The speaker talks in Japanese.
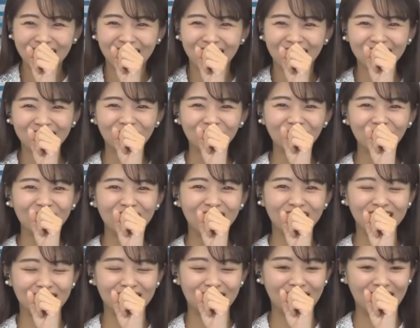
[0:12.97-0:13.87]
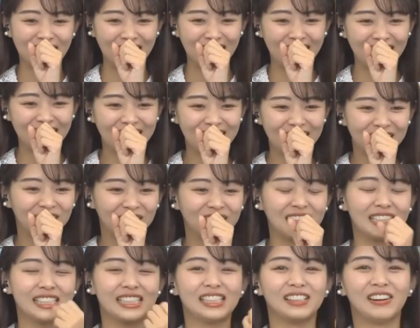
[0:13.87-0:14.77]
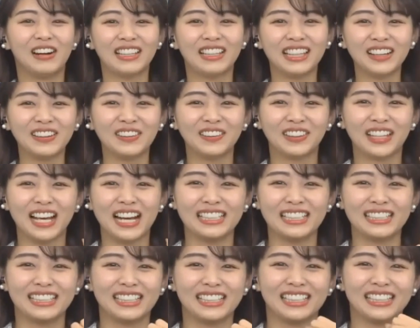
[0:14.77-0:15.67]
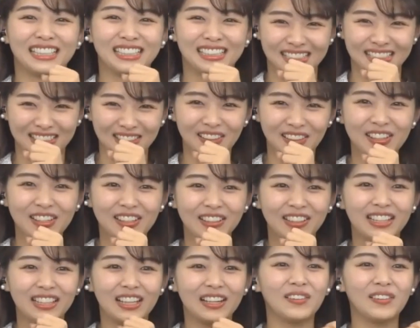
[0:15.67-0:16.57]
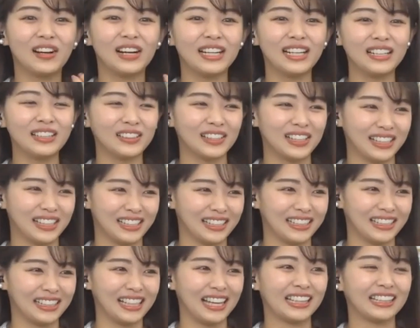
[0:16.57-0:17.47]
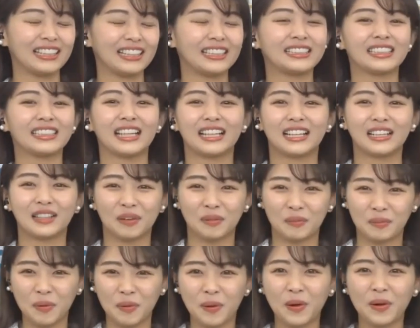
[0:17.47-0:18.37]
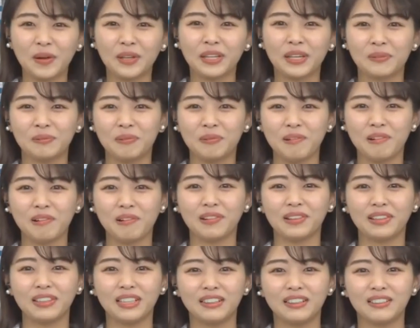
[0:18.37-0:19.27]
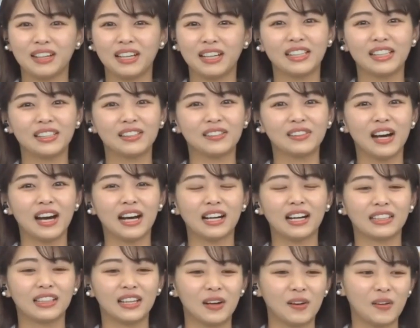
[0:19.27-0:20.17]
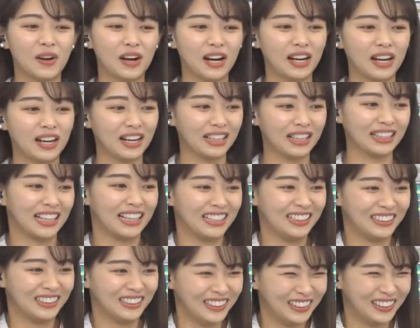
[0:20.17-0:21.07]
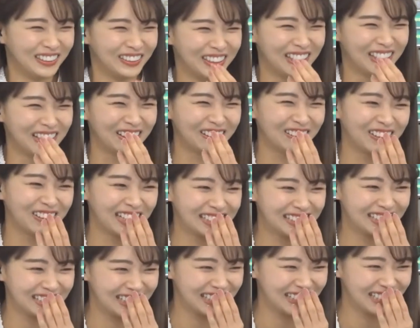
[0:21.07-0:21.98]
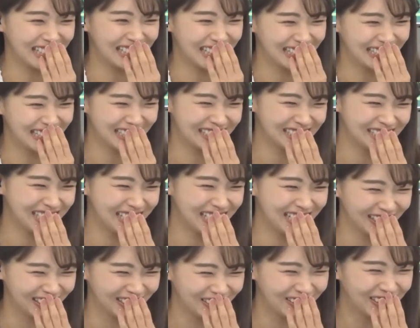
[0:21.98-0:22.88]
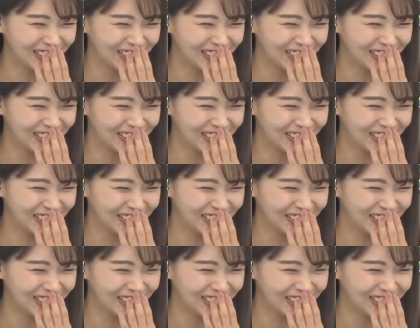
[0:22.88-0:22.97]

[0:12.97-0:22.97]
えどうだっけ私は猫大好きですよ猫アレルギーなんですけれどもでも、まあ、犬派か猫派かで言うと猫が好きなんですけど